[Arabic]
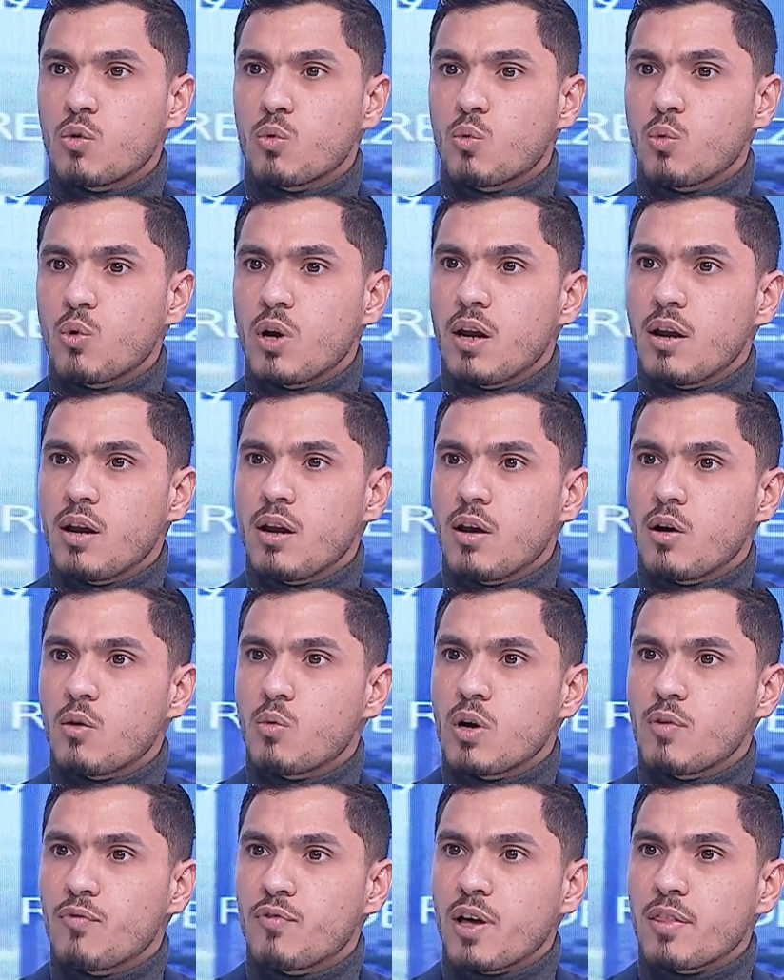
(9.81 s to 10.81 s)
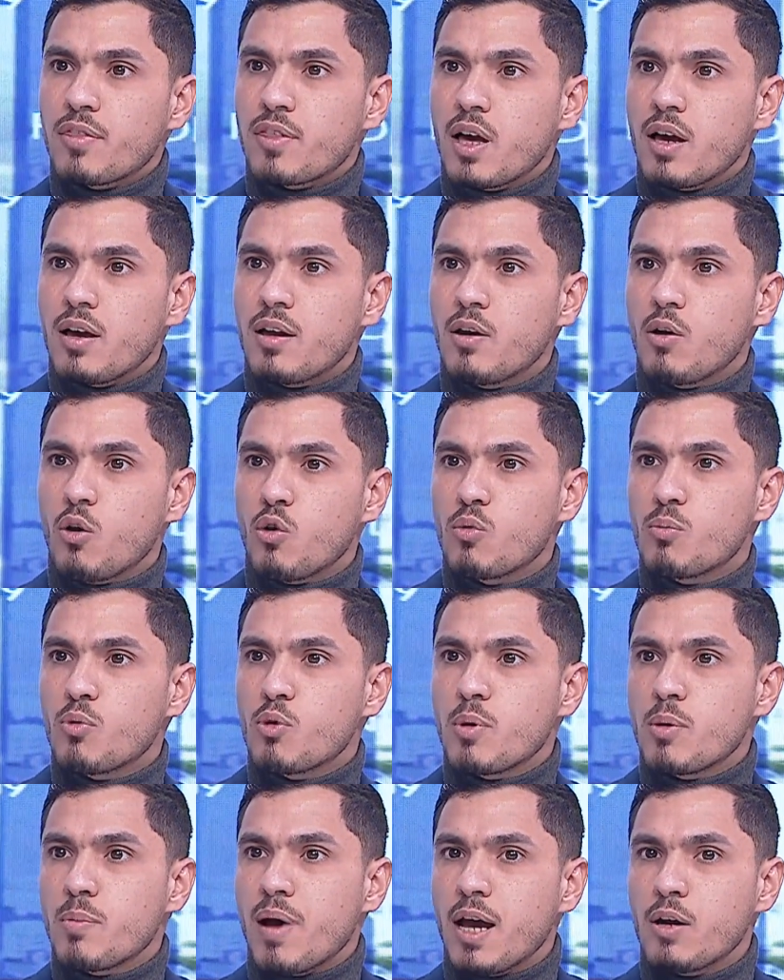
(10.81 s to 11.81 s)
والفضاء
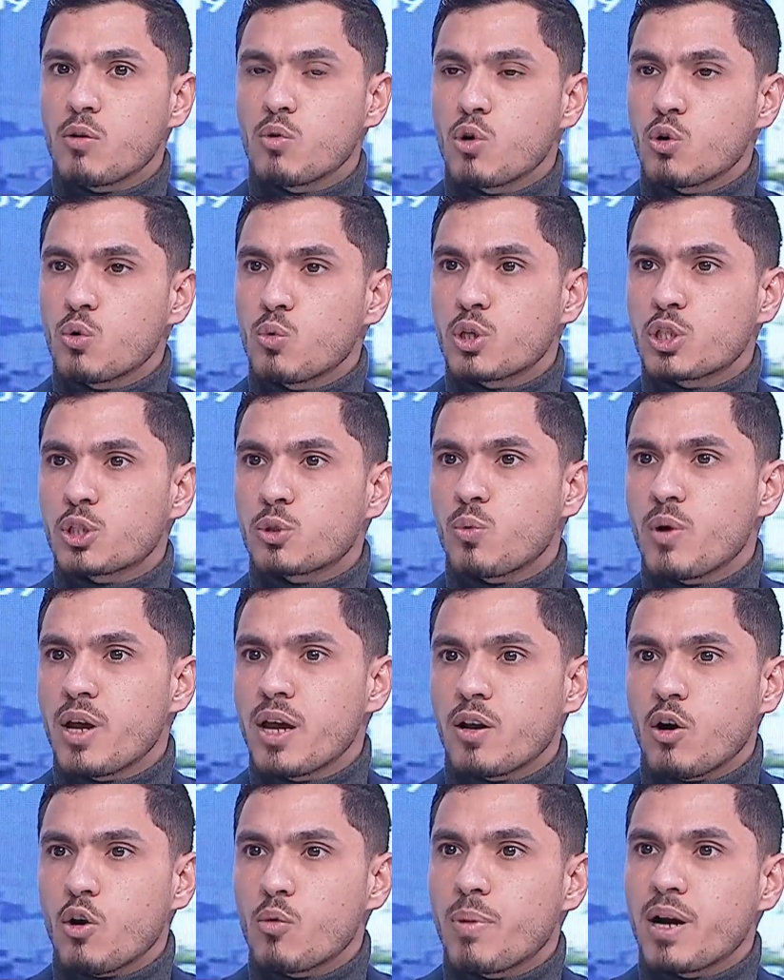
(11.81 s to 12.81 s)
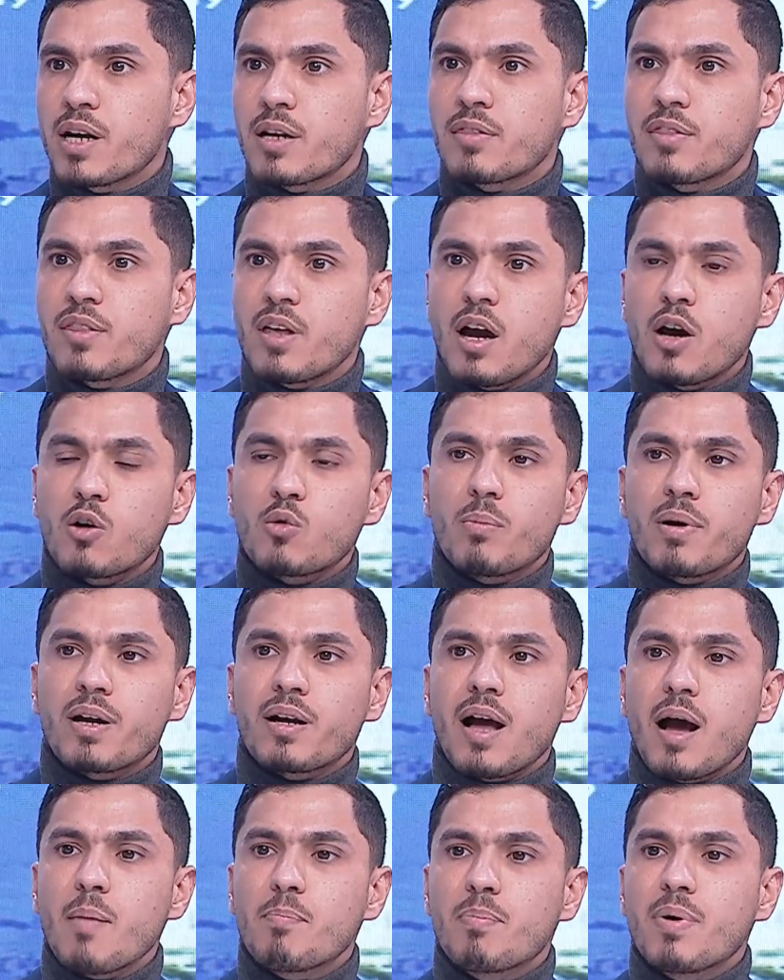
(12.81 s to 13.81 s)
العمومي محلول والشوارع وبر الظاهر
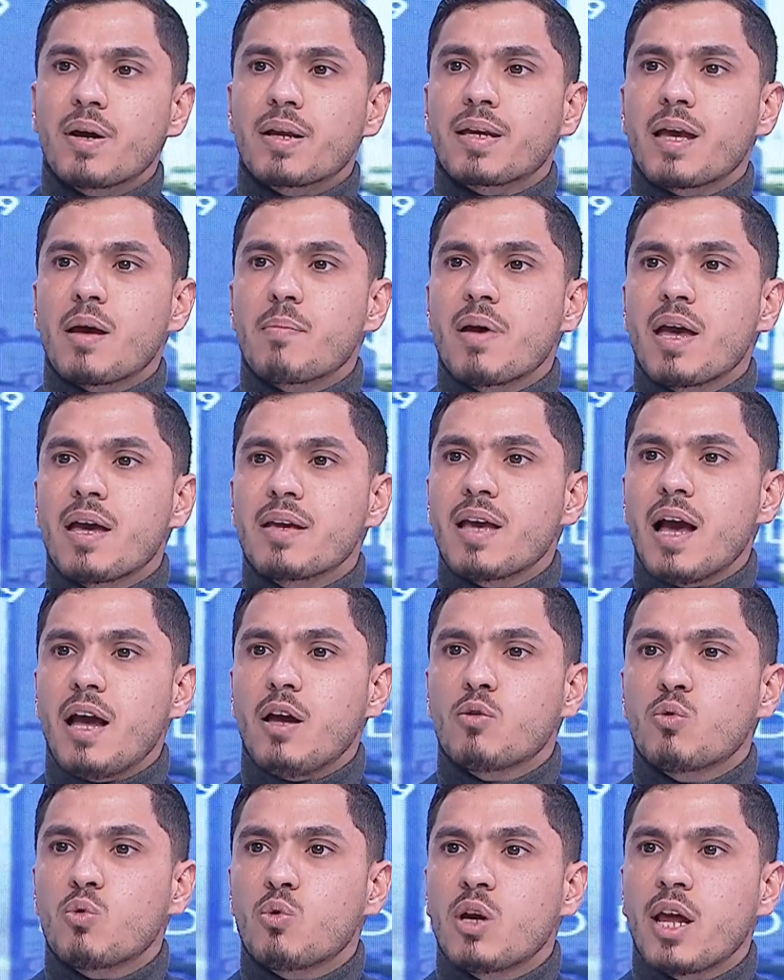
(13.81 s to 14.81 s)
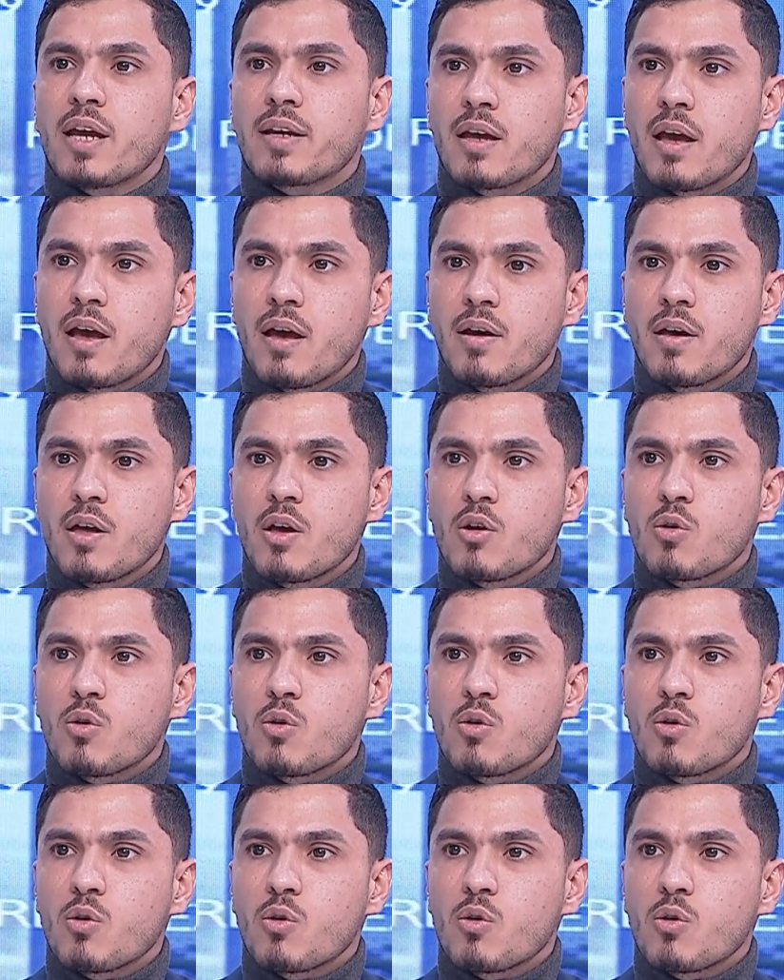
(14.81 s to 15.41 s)
وبر عبر كما يحلو لك